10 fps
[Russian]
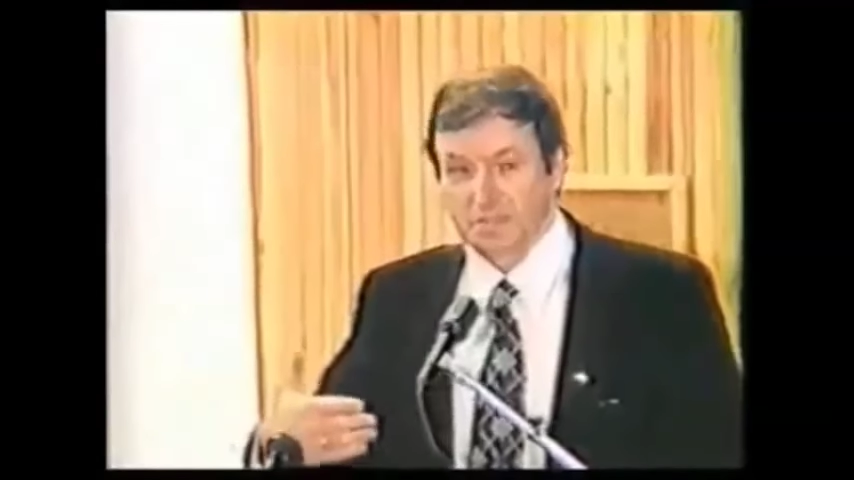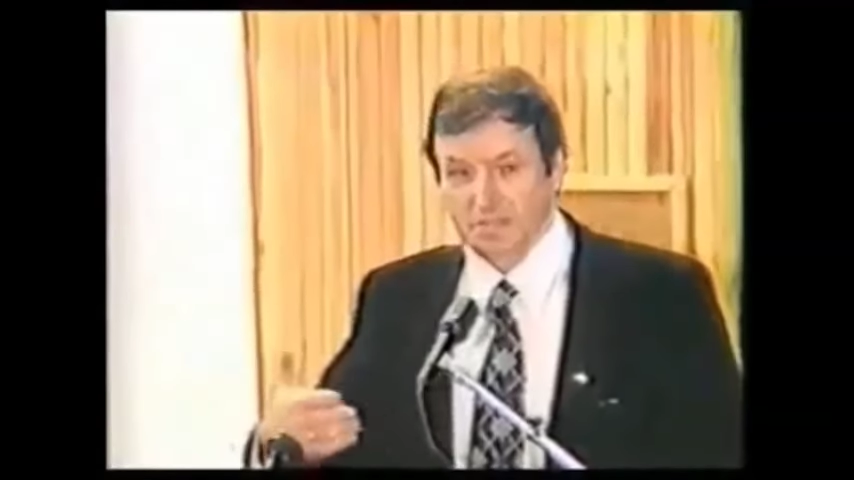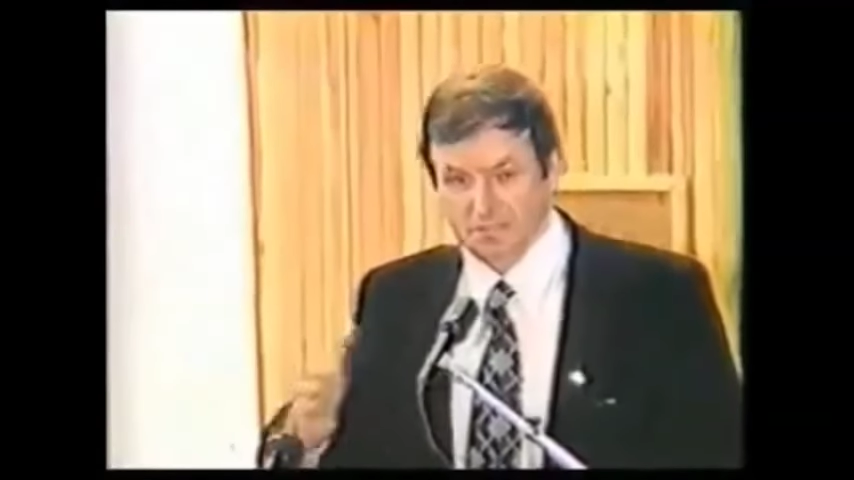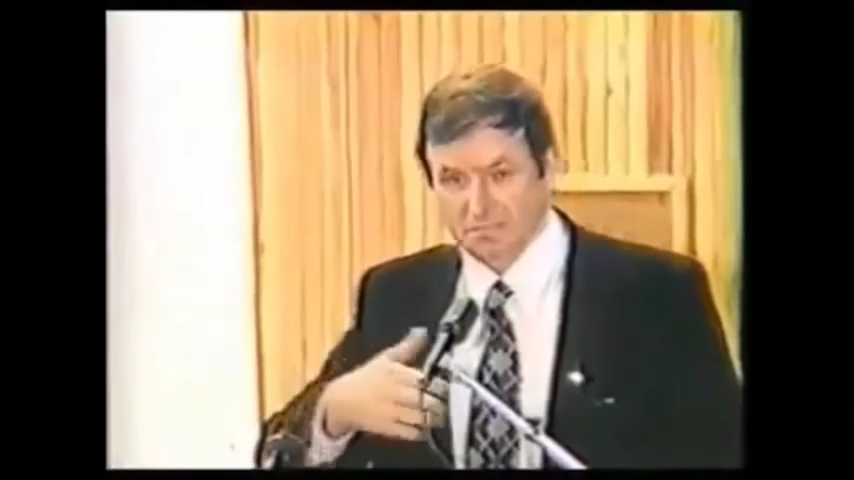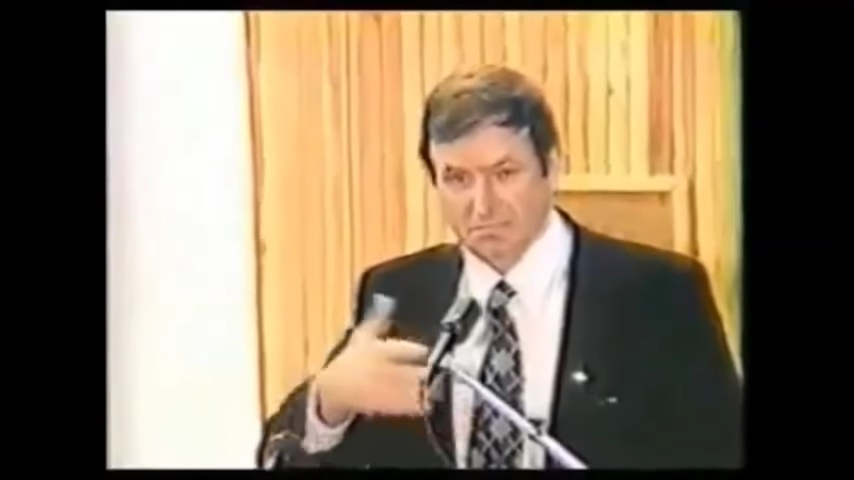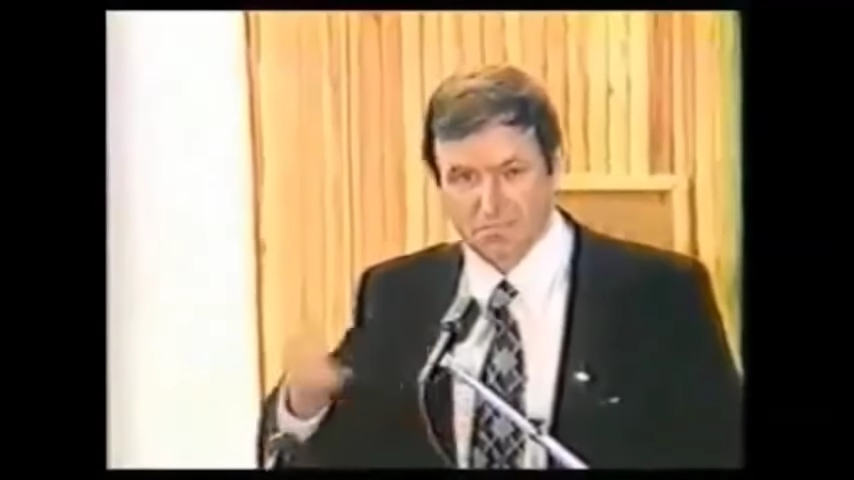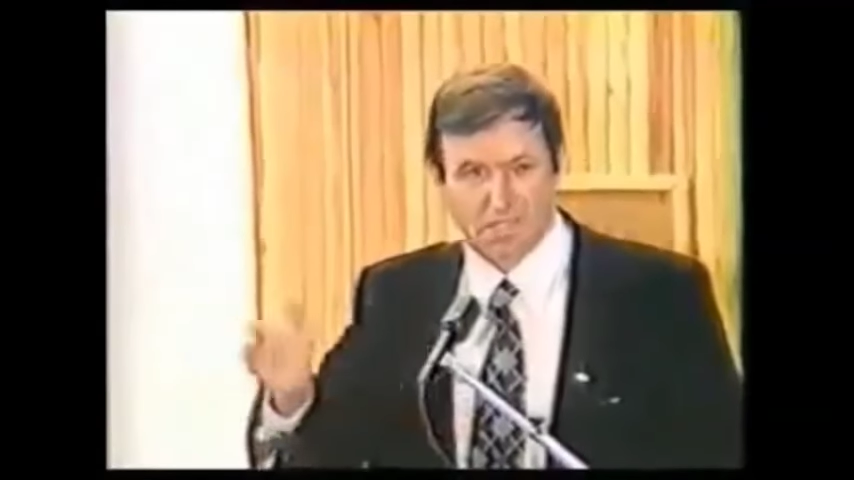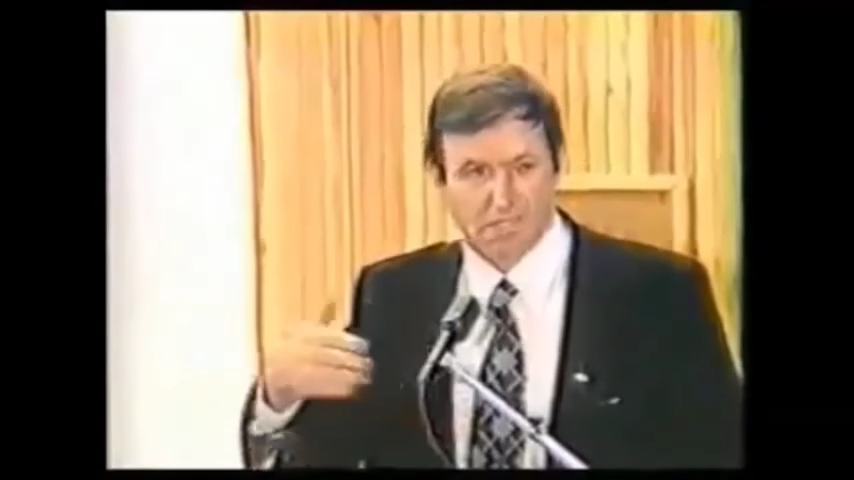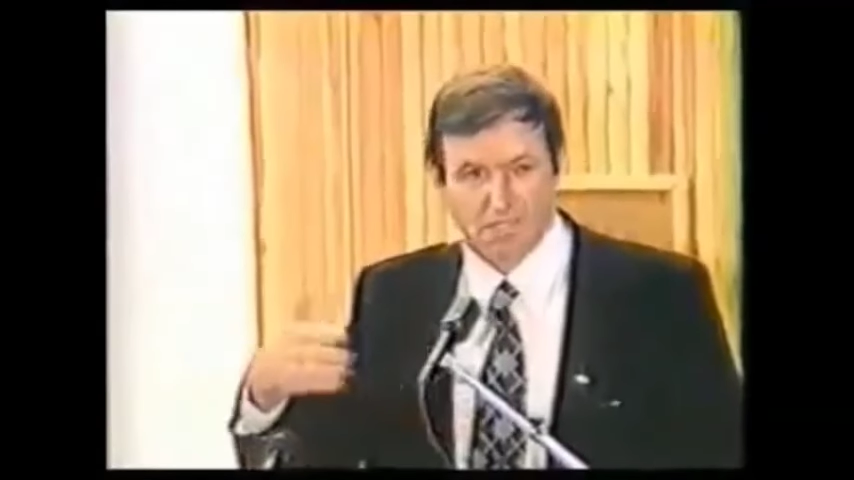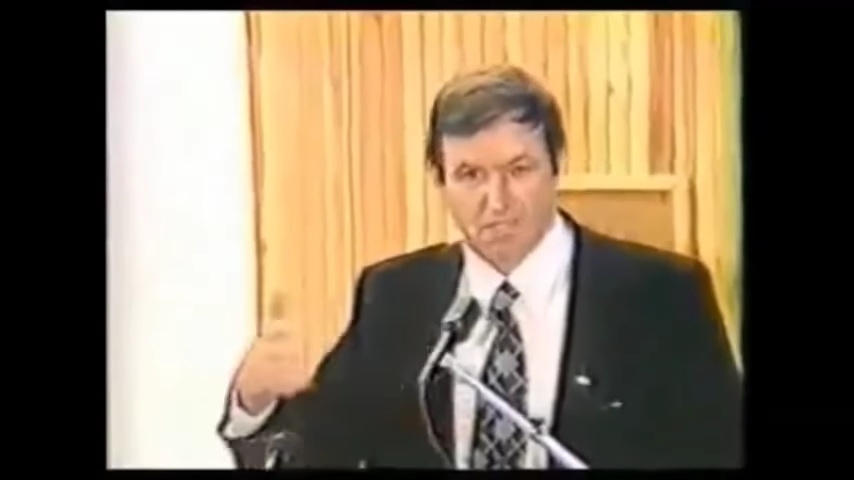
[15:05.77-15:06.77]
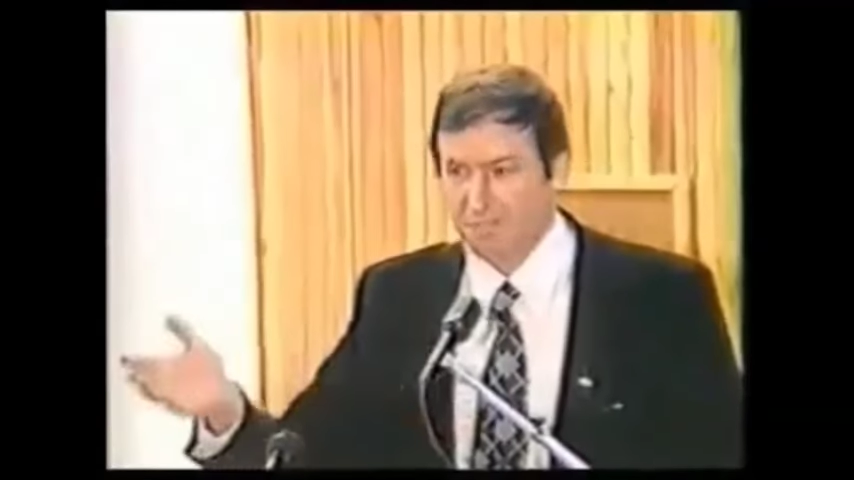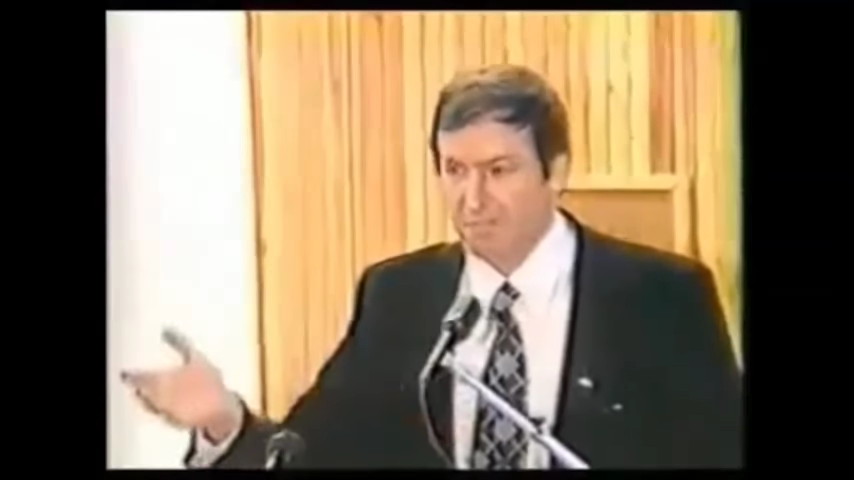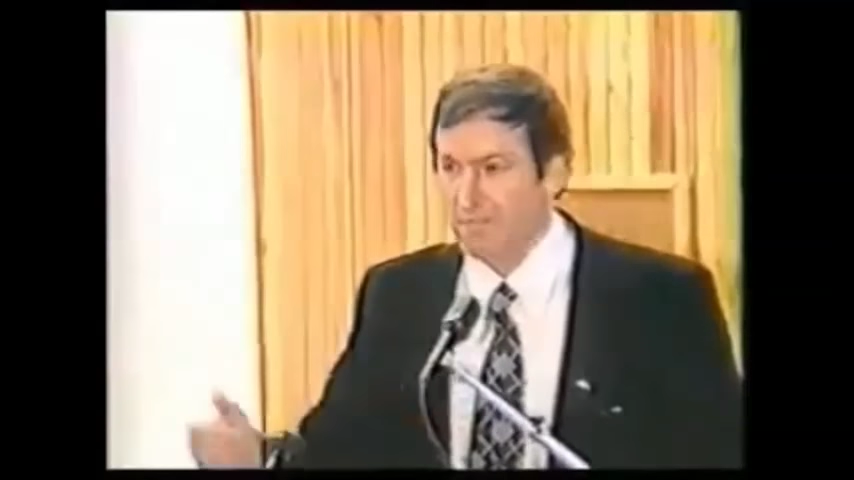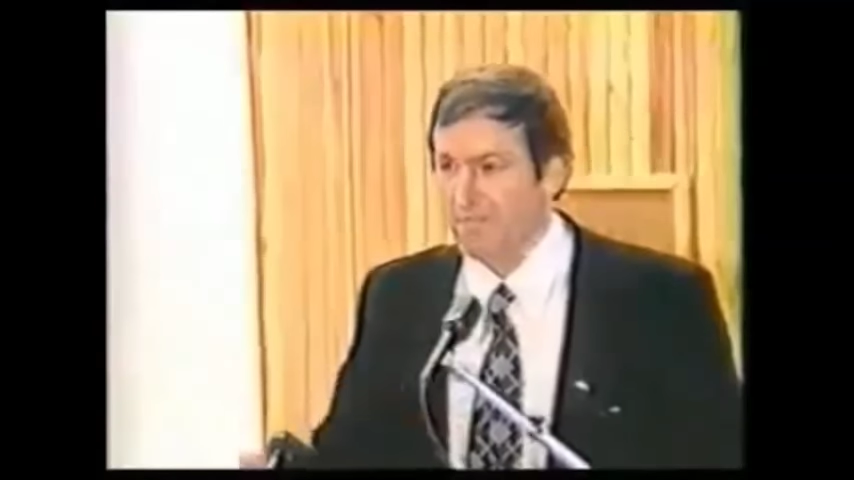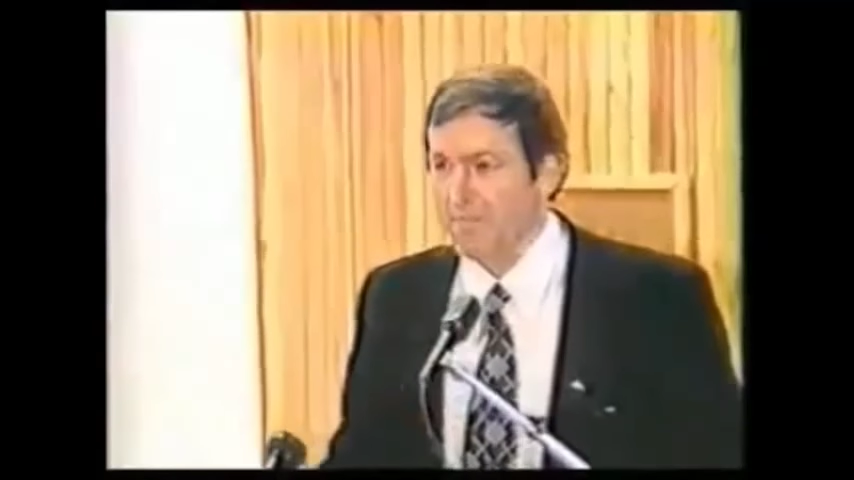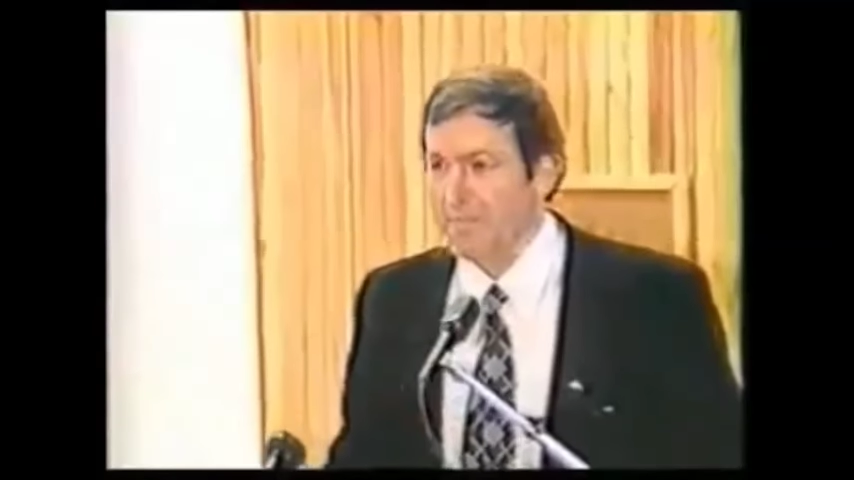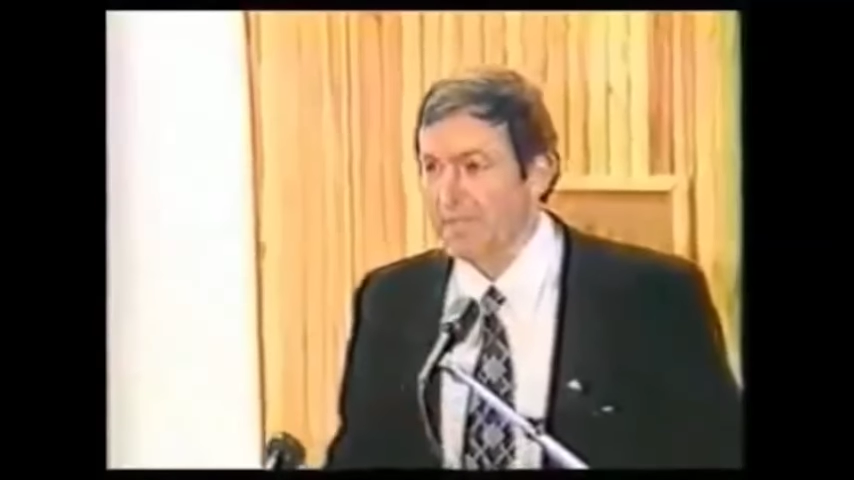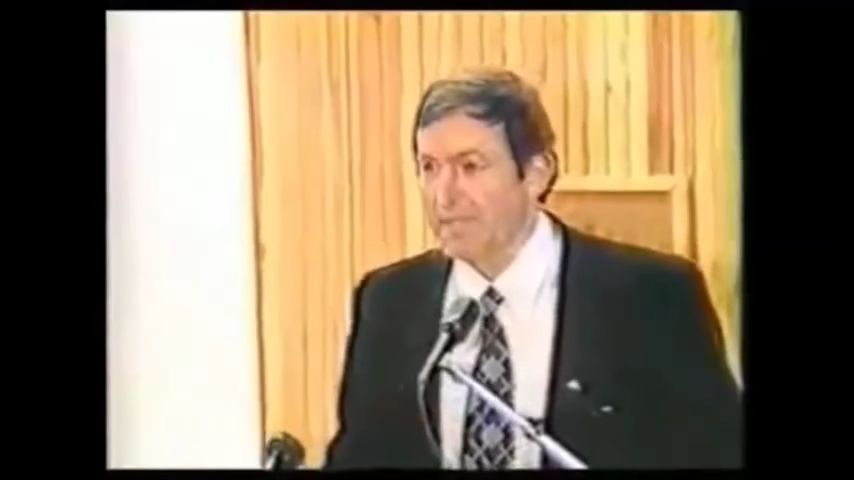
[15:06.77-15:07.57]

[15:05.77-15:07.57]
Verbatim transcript: рефераты на разные темы.